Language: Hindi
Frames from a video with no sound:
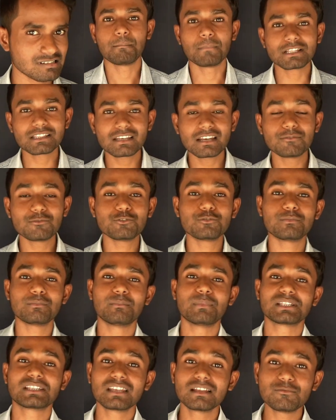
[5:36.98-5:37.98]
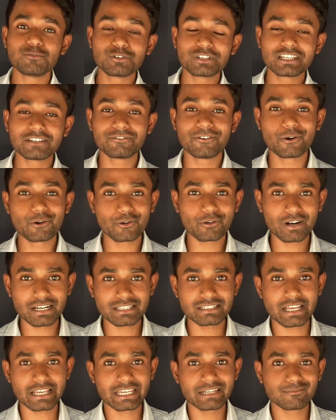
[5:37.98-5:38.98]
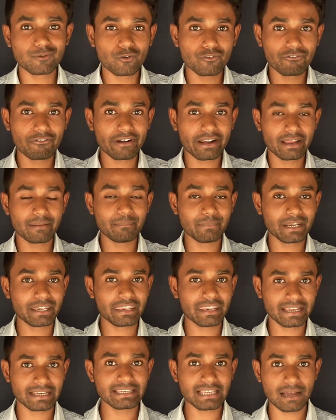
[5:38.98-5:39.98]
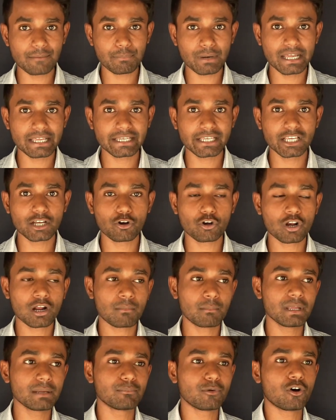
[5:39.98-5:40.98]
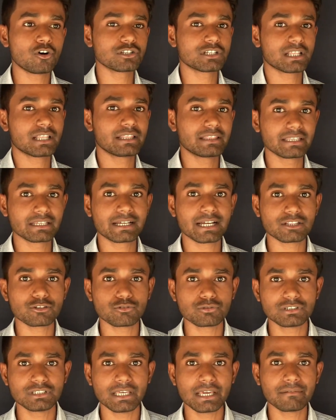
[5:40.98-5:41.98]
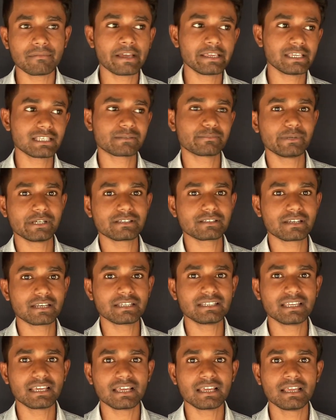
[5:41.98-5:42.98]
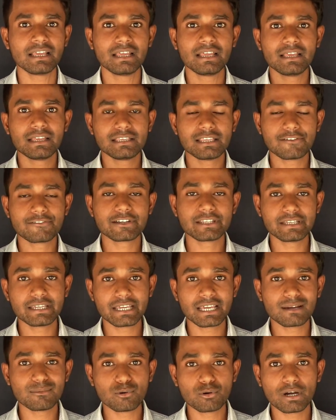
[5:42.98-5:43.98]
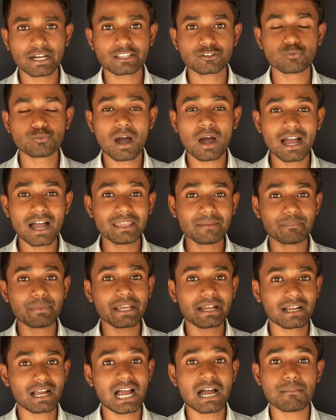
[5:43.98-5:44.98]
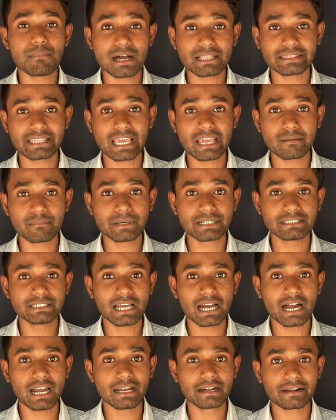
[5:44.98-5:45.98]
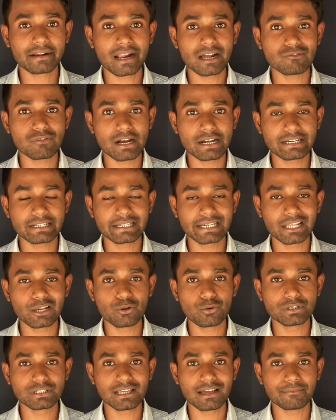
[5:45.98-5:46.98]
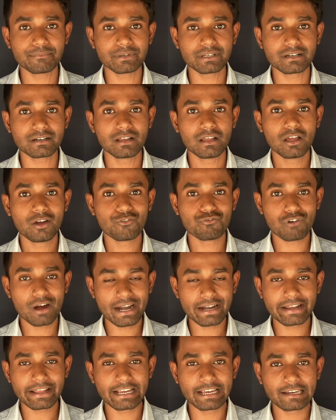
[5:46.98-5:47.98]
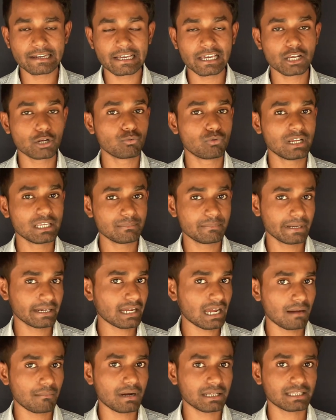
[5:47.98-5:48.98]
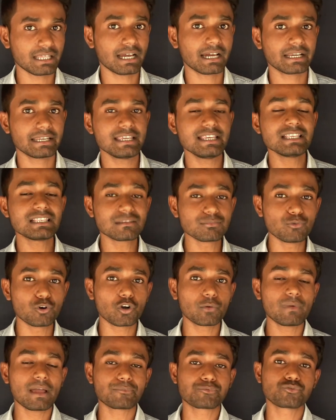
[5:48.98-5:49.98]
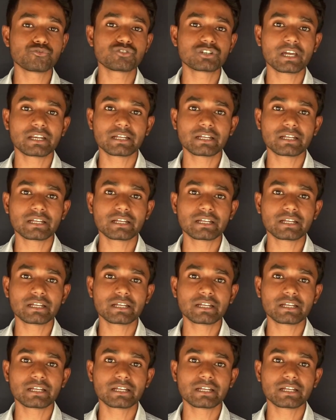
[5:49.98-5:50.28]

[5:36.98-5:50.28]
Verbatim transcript: मतलब मतलब उनकी फ़ोटो कट जाएगी वो फ्रेम में नहीं आ पाएंगे और हमें बहुत ज़्यादा दिक्कत होती है भाई स्पेस नहीं है या फिर ये है वो है तो वहीं पे काम आता है भैया अल्ट्रा वाइड कह लो या फिर वाइड एंगल कह लो वहीं पे काम आता है अगर इस मोड में आप स्विच